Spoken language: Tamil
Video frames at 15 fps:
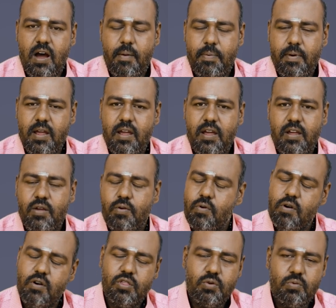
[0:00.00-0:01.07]
அப்படியே
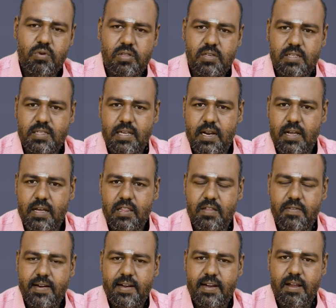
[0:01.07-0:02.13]
யோகத்தை கொடுத்துட்டு சார் அந்த
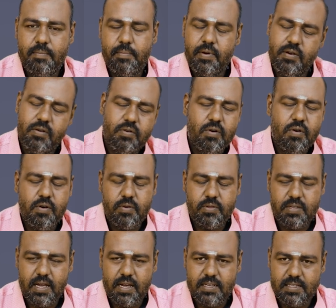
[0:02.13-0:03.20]
வீட்டில் பெரும்
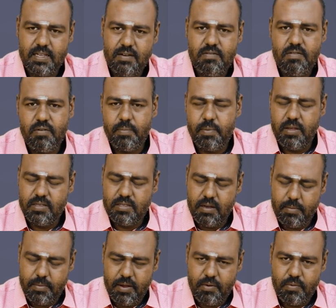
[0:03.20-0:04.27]
யோகம் சார் செல்லும் அப்படியே
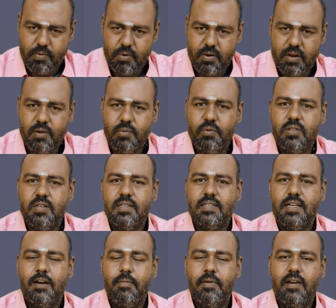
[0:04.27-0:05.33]
அப்படியே கொட்டி கொடுத்துட்டு
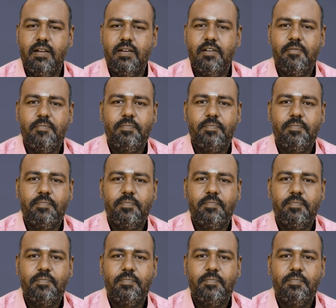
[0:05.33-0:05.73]
சார் அப்படின்னு